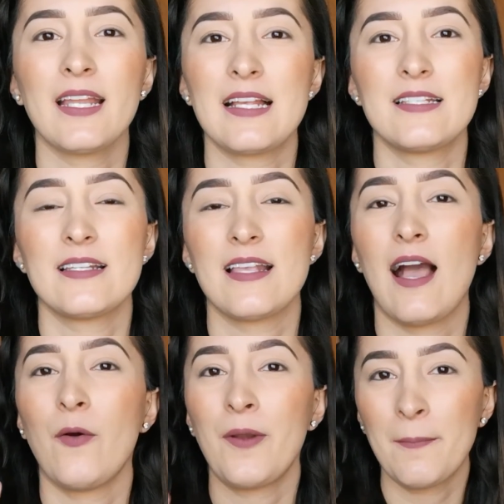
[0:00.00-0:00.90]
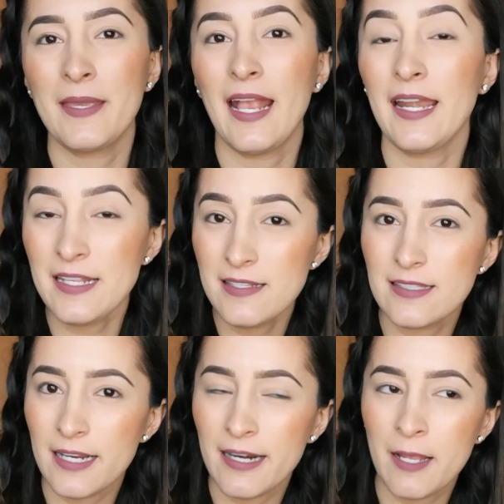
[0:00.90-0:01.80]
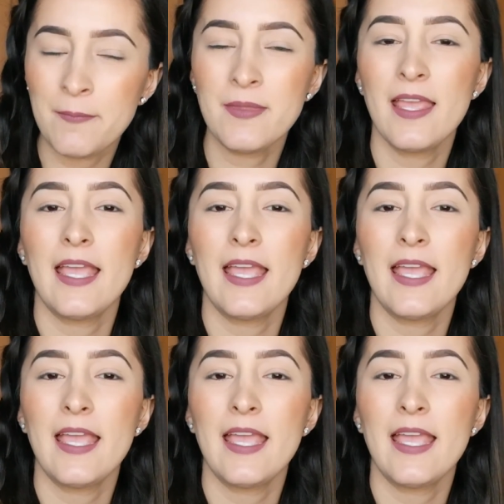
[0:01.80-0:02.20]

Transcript: gracias a una amiga en Instagram,